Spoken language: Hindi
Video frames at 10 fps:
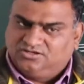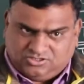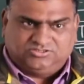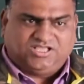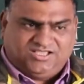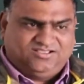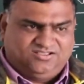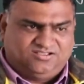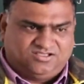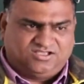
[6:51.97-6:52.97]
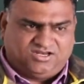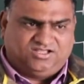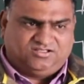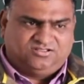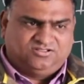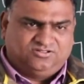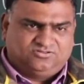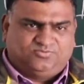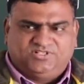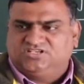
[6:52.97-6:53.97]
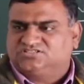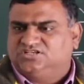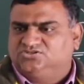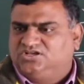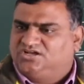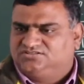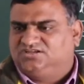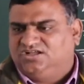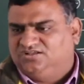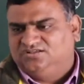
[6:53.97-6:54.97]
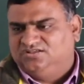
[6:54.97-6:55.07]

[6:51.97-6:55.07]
होता है है ना तो फिजिक्स का जो है हर जगह